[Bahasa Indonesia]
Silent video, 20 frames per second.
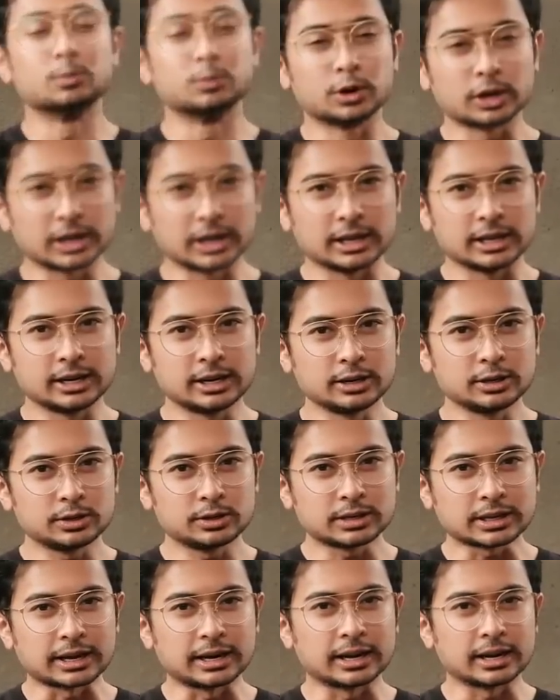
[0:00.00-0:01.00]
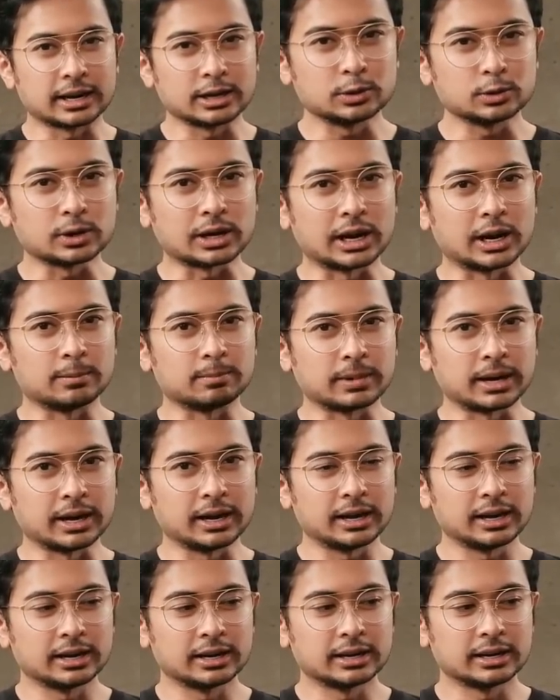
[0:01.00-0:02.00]
umur kalian, ya. Jadi kadang-kadang suka
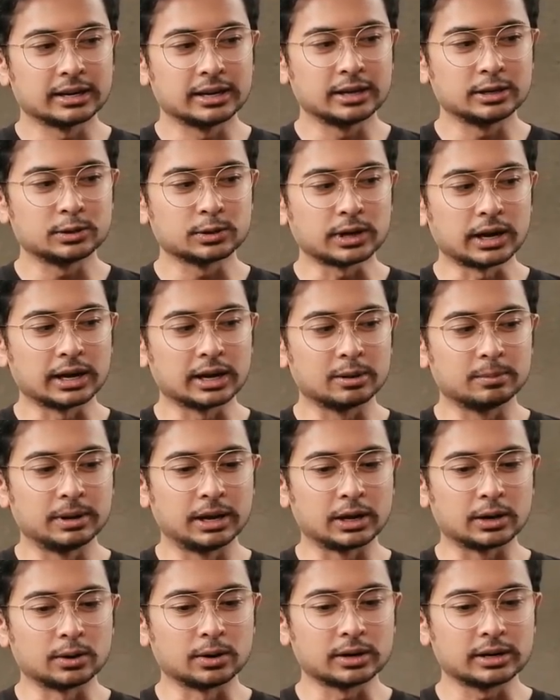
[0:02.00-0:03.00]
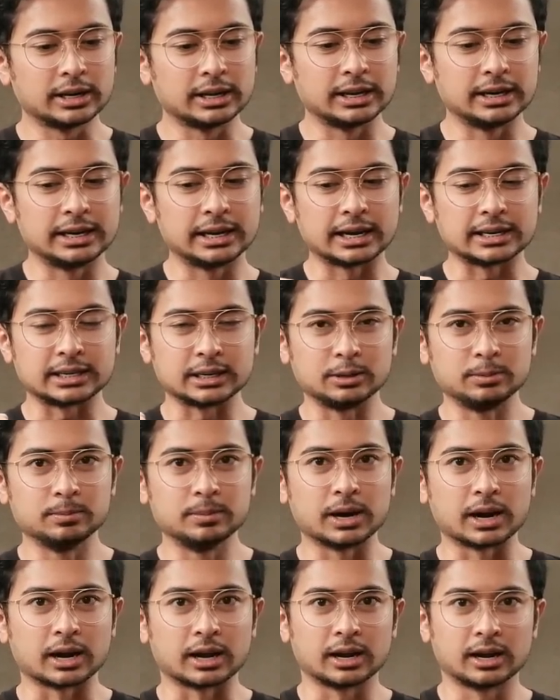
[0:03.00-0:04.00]
lemah, jadi suka agak bengkok dan jadi nggak
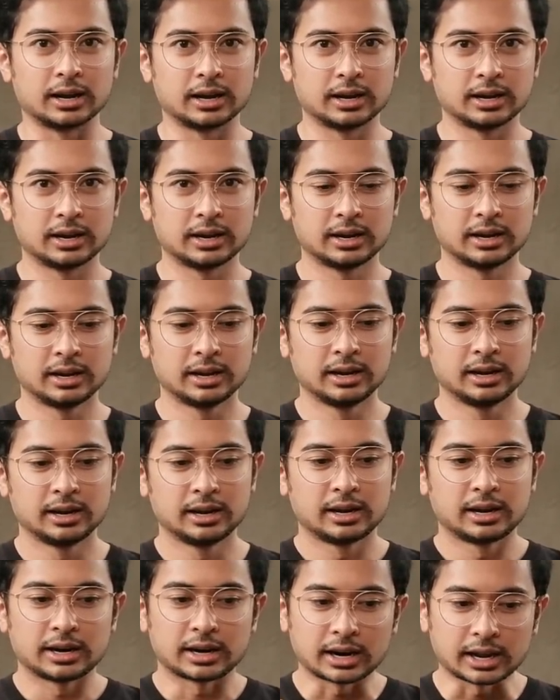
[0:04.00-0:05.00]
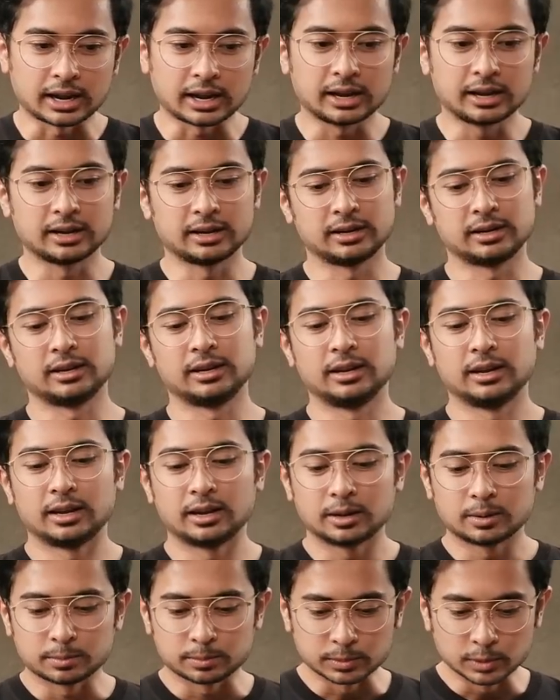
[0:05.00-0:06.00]
seimbang. Nah,
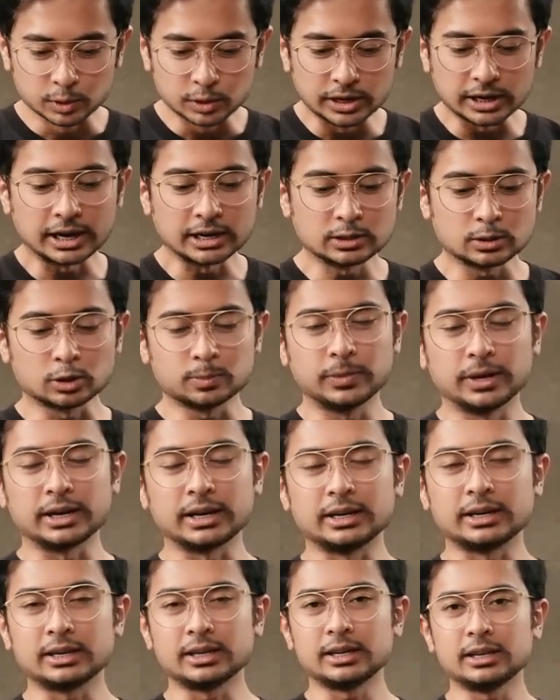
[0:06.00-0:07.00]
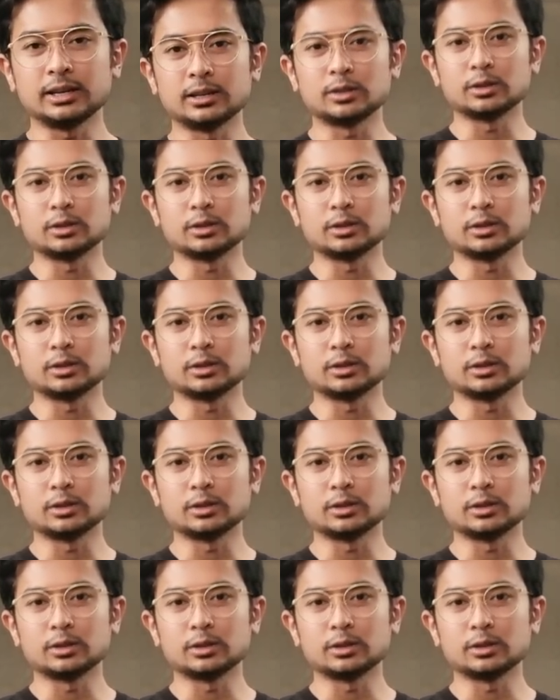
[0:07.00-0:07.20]
menggunakan strut bar ini